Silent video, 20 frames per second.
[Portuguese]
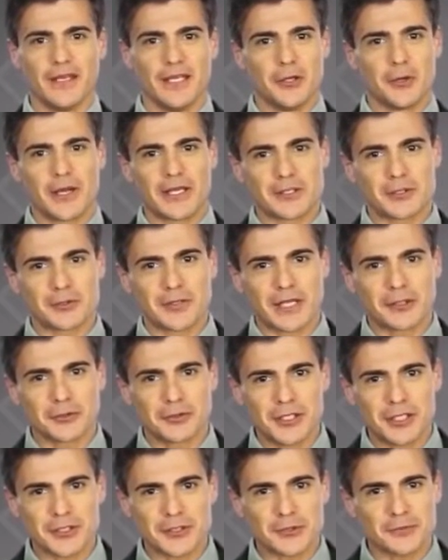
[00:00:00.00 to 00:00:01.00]
E o resultado
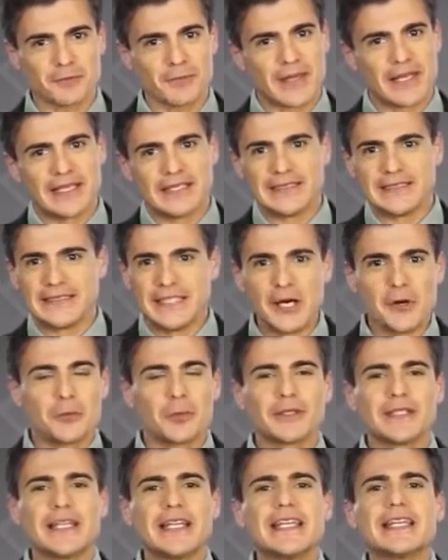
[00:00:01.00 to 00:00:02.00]
disso não
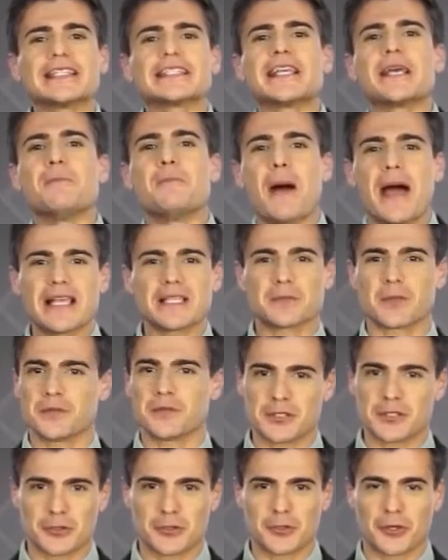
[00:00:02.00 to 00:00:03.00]
poderia ser mais
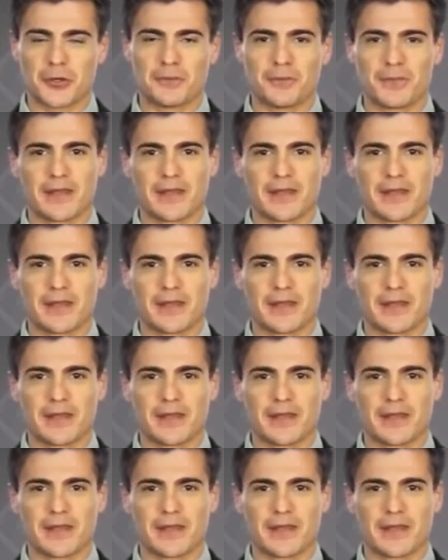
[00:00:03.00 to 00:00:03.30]
promissor.